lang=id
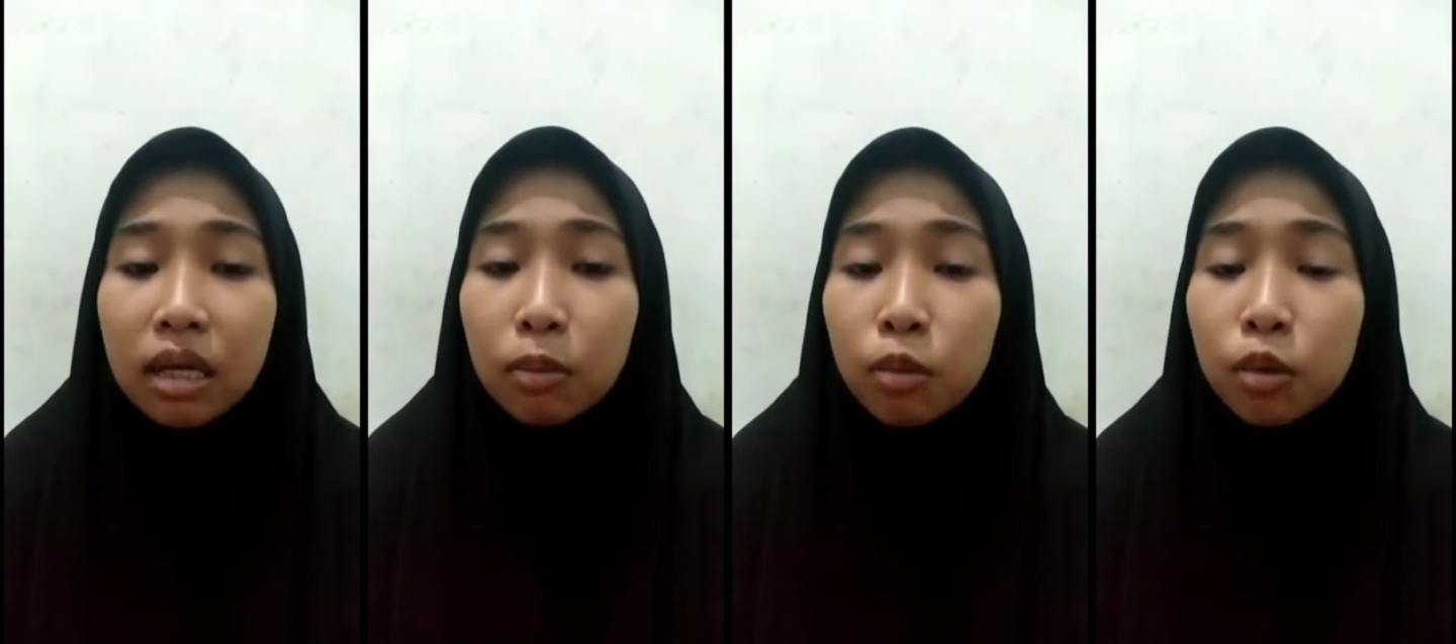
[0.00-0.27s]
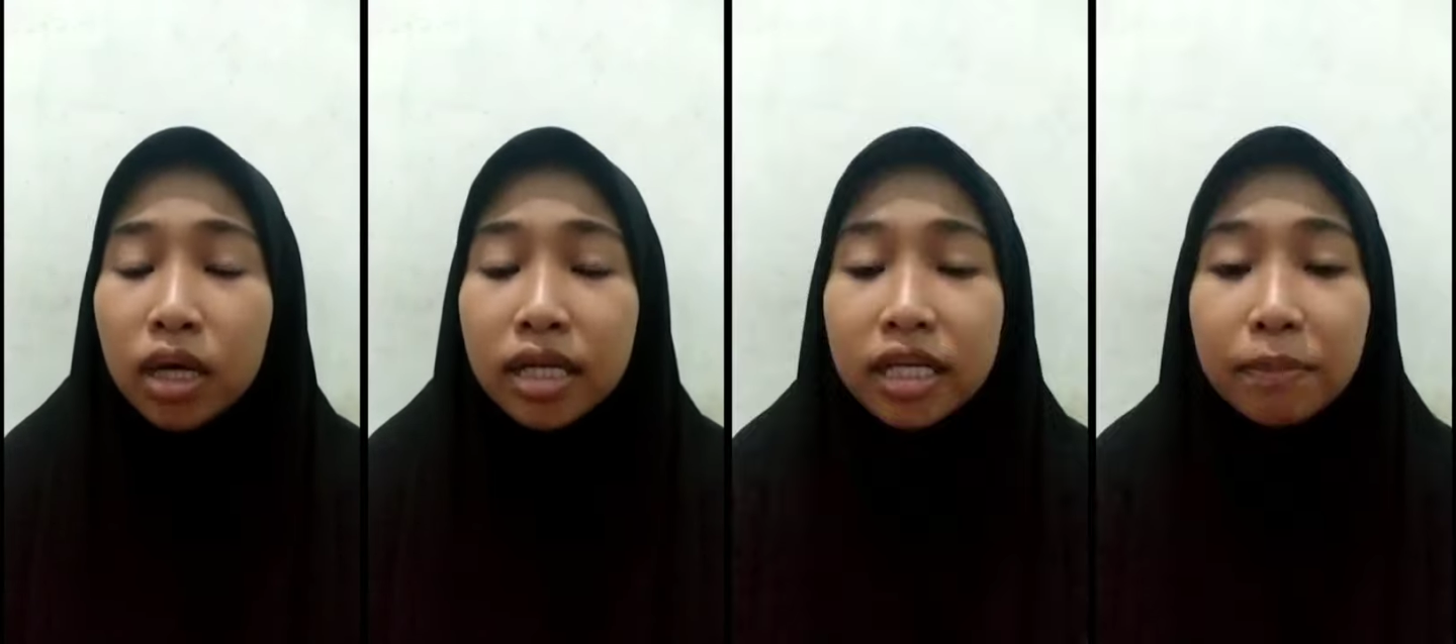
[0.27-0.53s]

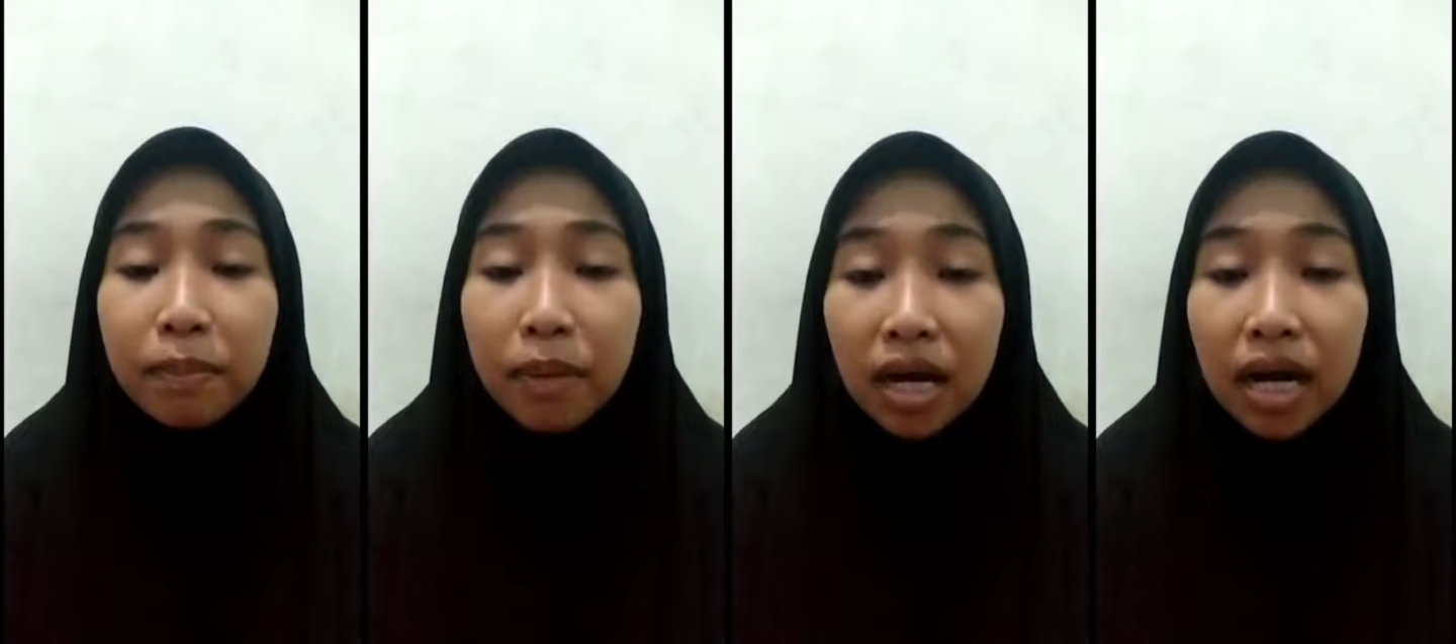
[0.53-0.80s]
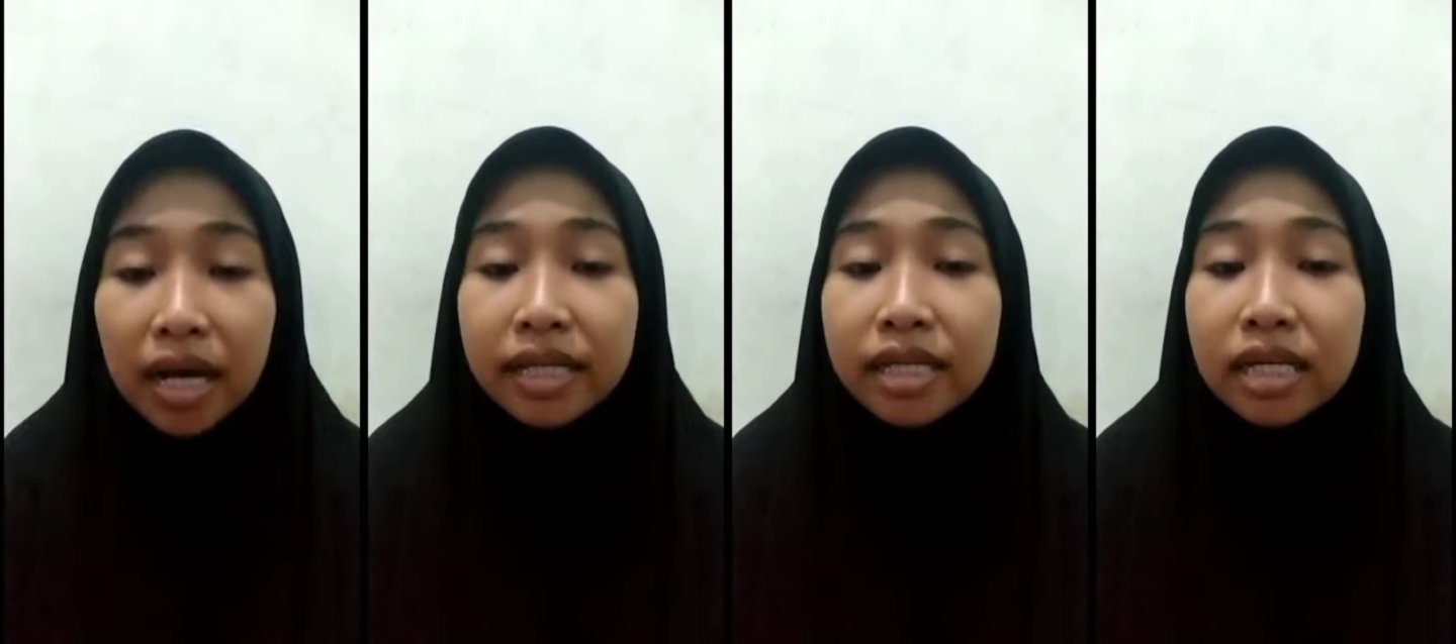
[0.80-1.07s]
mulai
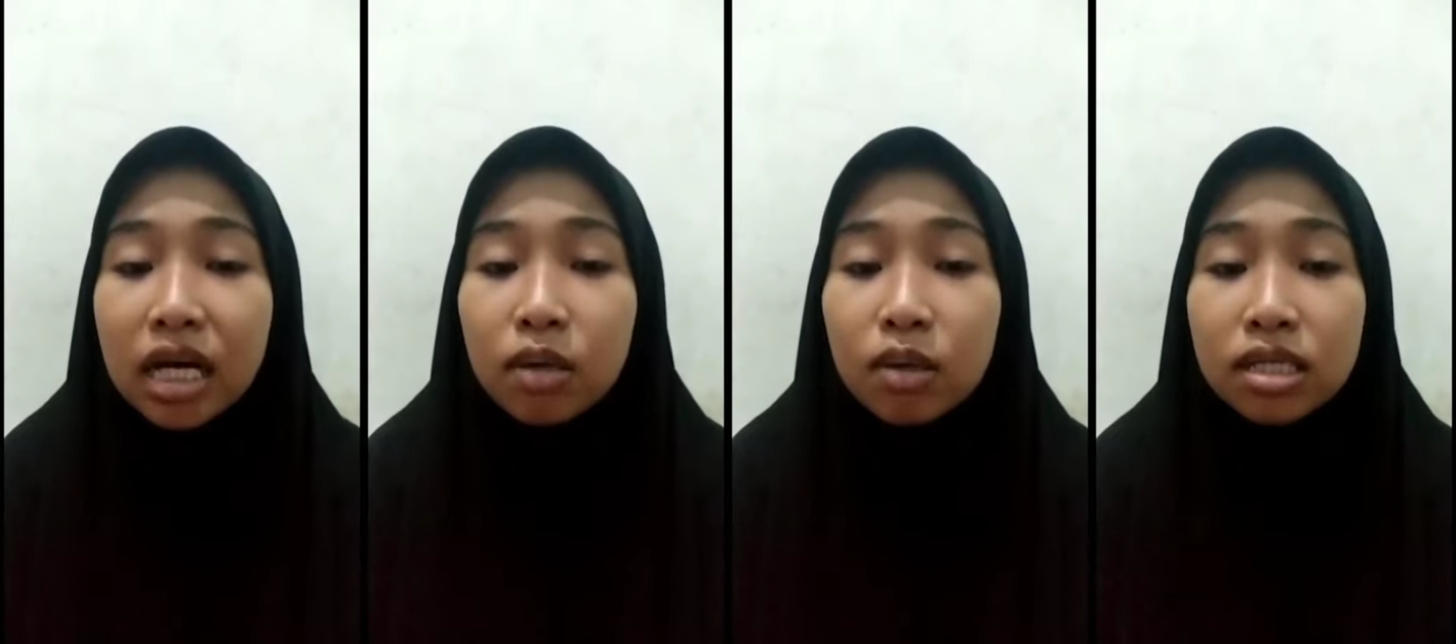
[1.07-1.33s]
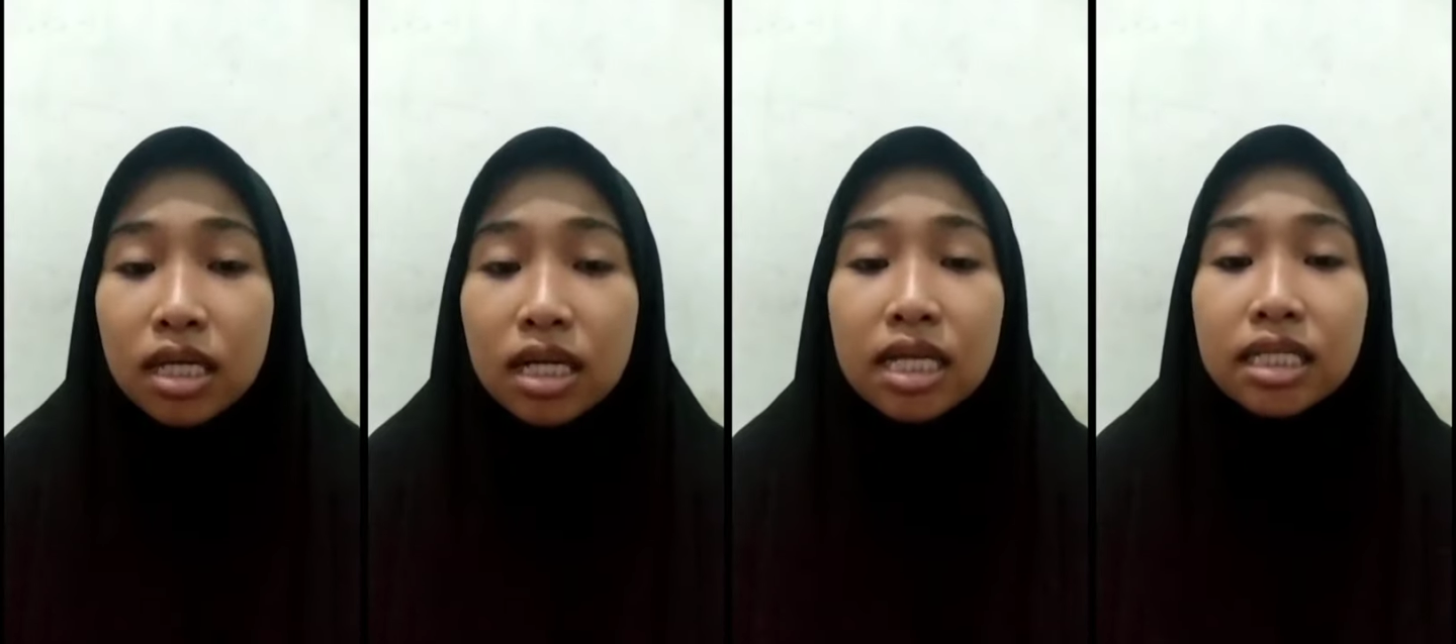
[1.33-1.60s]
dipakai di
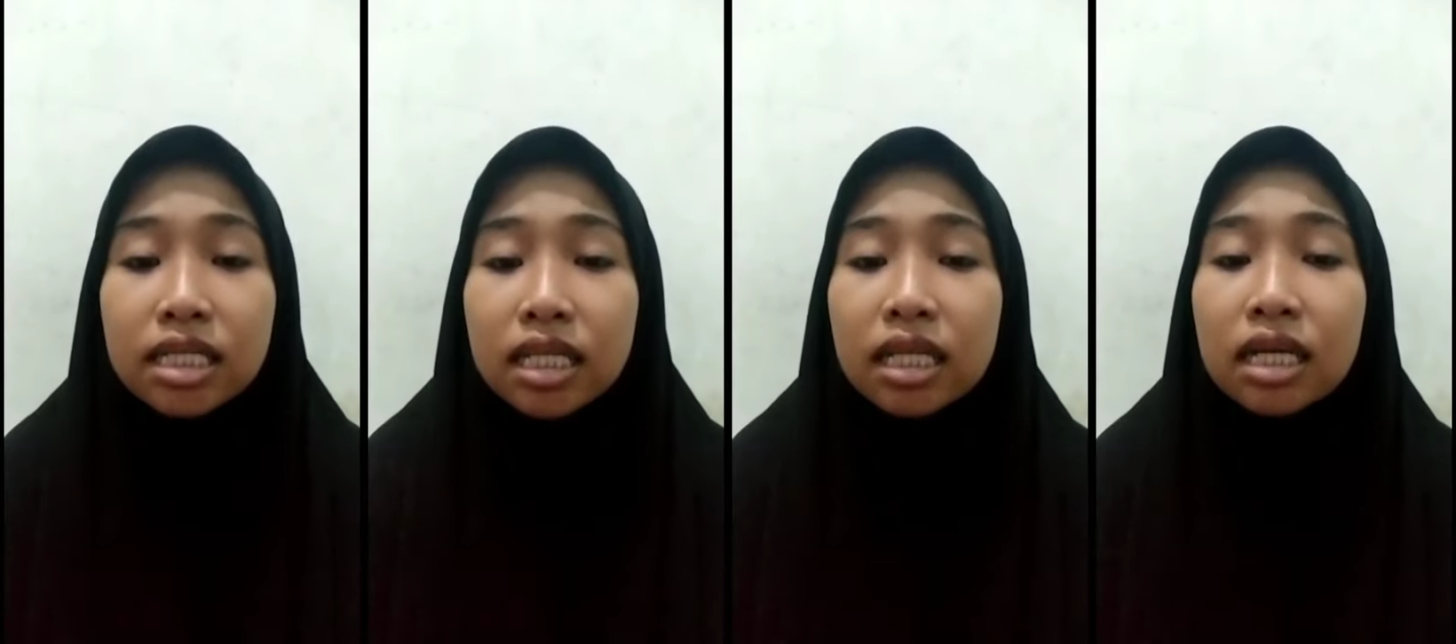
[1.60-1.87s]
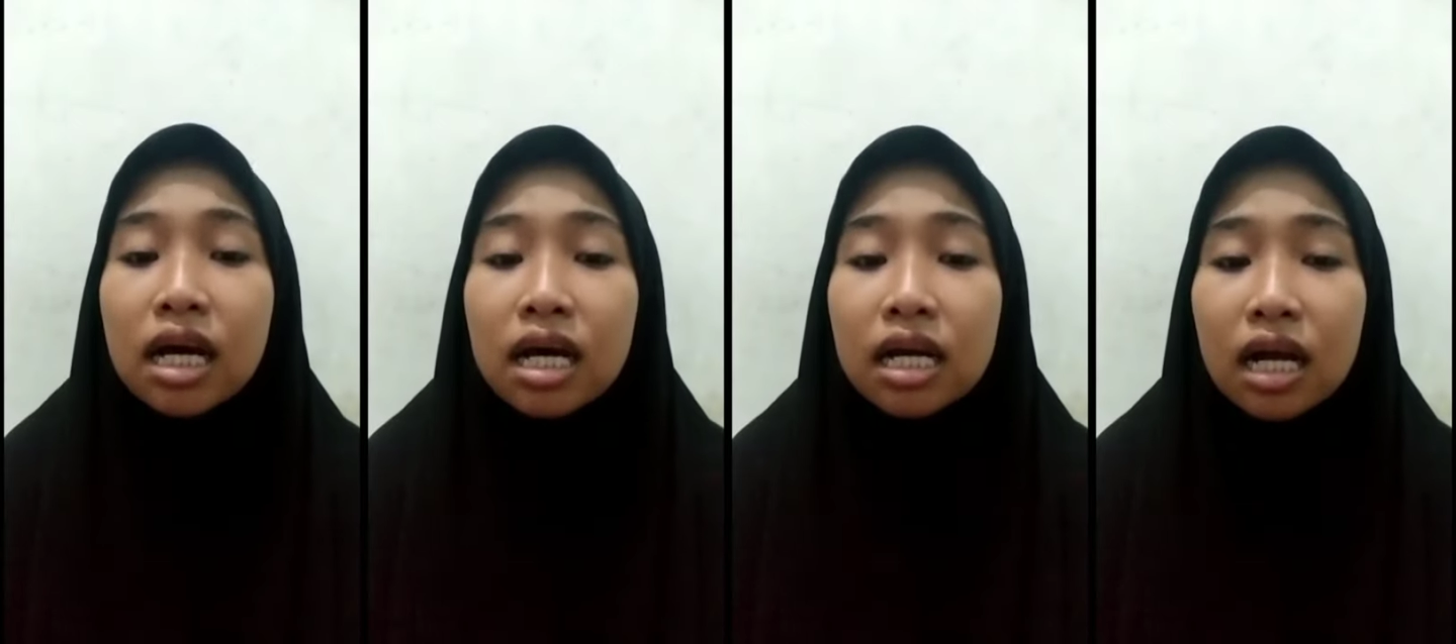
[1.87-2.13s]
kawasan Asia
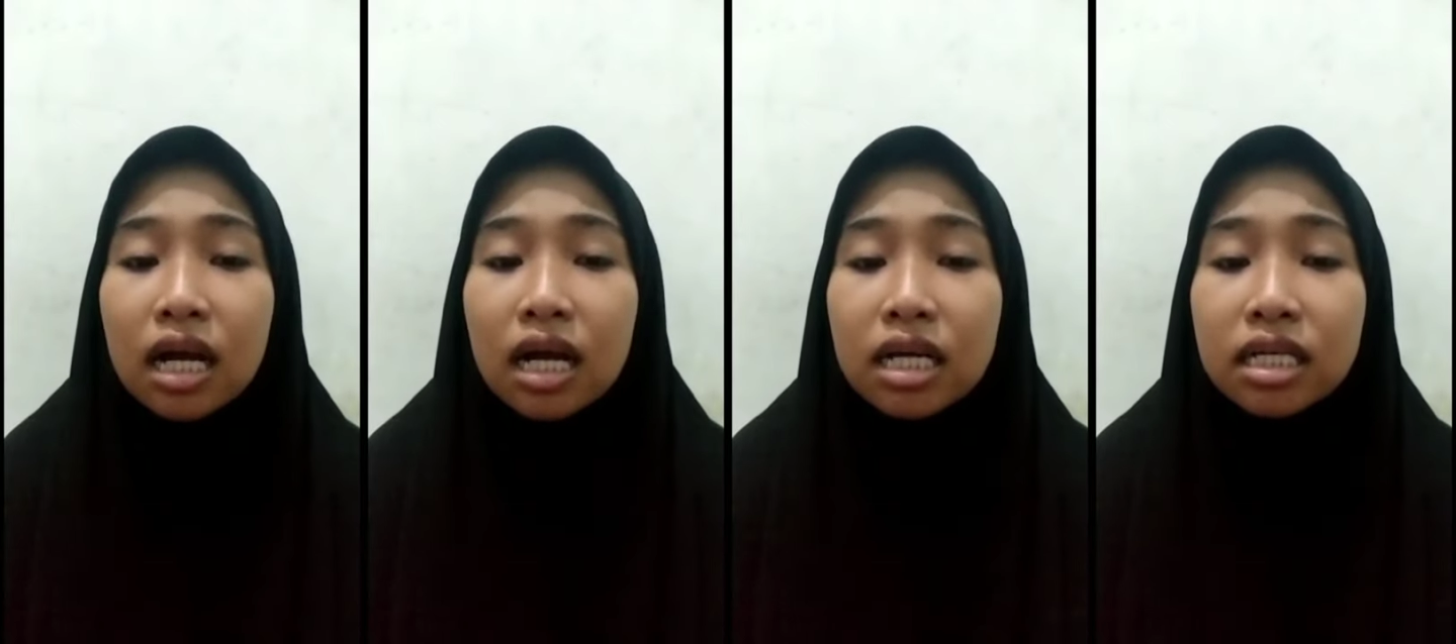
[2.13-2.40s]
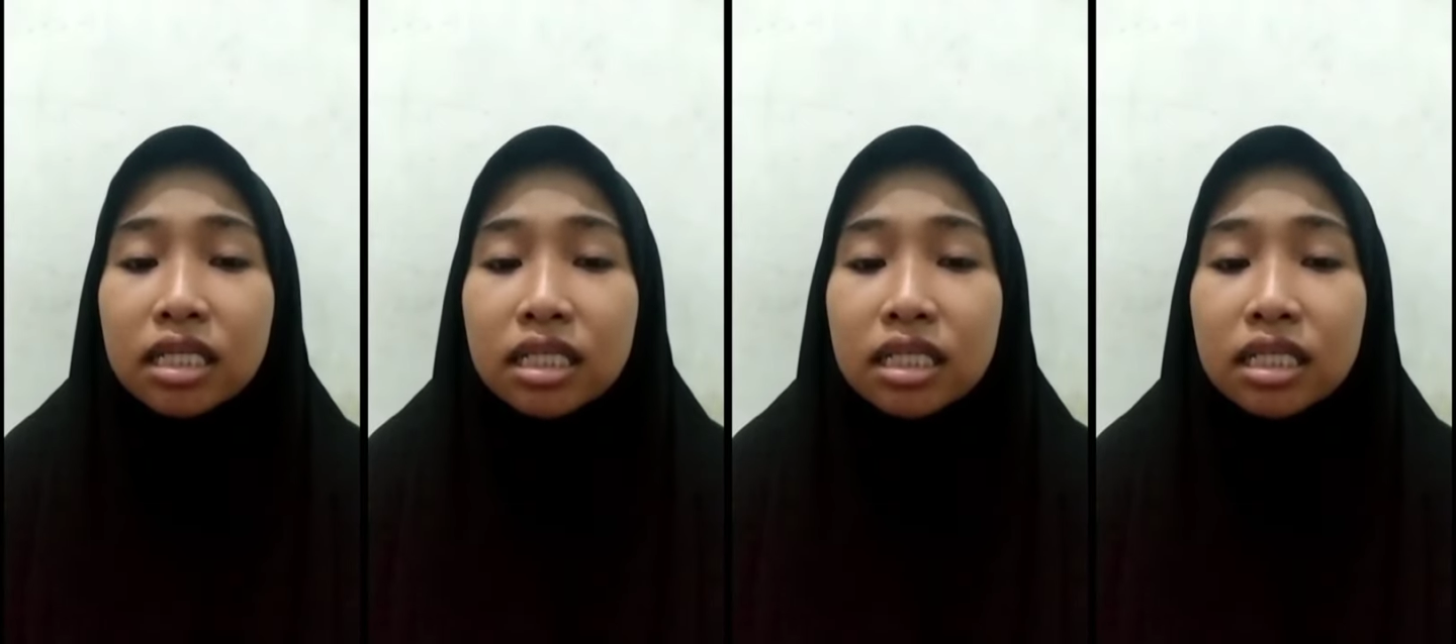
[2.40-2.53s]
Tenggara